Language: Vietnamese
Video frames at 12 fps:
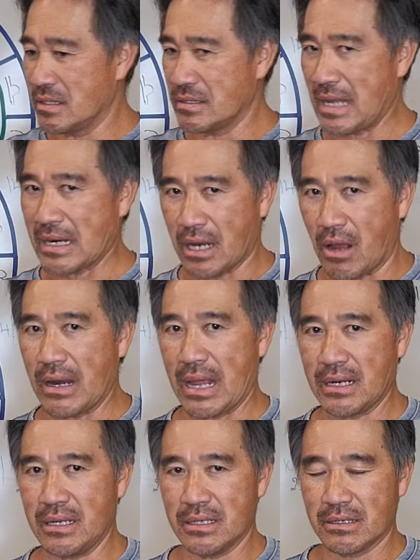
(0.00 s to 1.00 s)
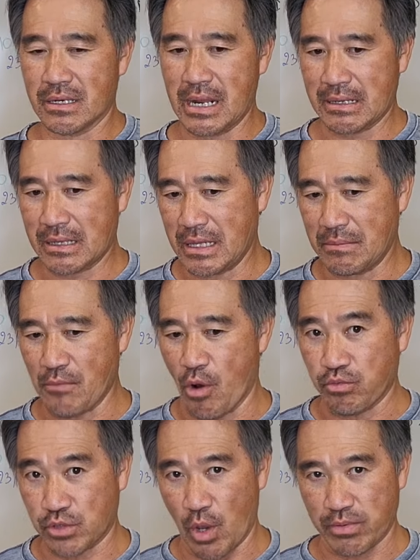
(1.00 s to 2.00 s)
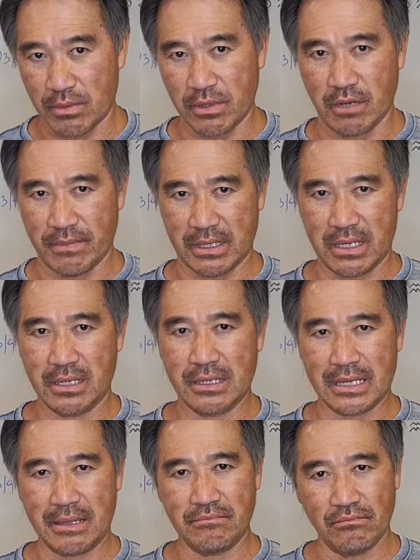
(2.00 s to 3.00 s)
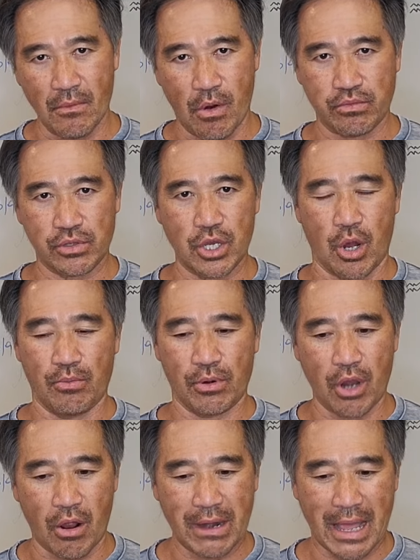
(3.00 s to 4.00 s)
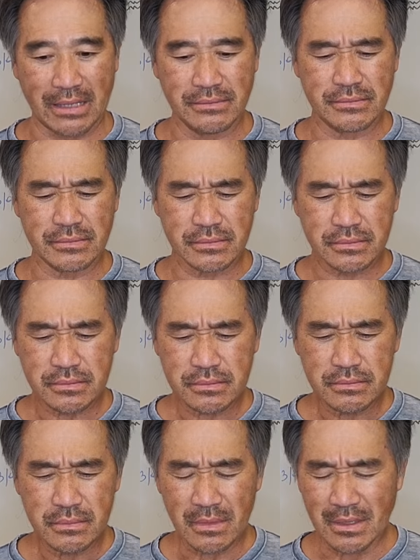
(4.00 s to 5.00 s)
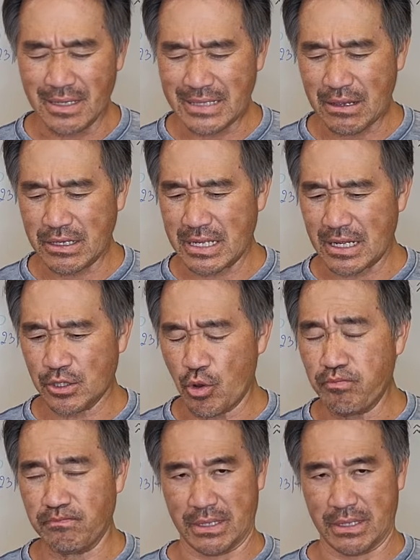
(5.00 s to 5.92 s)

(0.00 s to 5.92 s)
đang lo lắng đang cảm thấy bồn trộn trong người mình đó đang thấy bồn trộn lo lắng đang thấy cái gì đang thúc